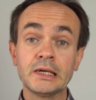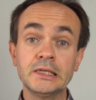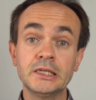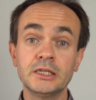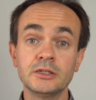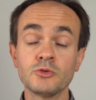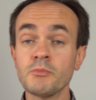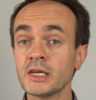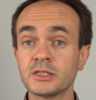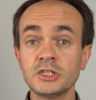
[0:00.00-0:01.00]
e
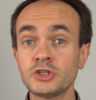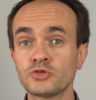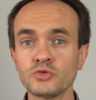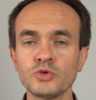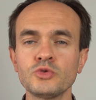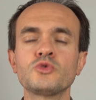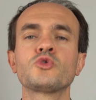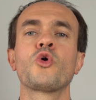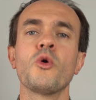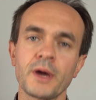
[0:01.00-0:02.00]
no meio disto tudo,
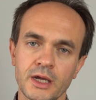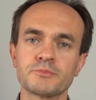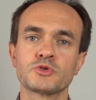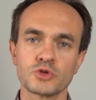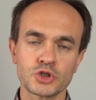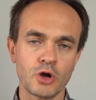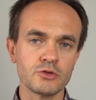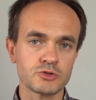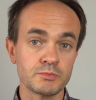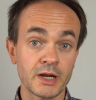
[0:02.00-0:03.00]
como é que a pessoa
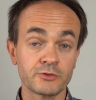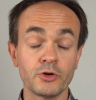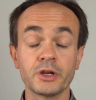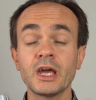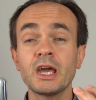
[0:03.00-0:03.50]
escolhe um smartphone?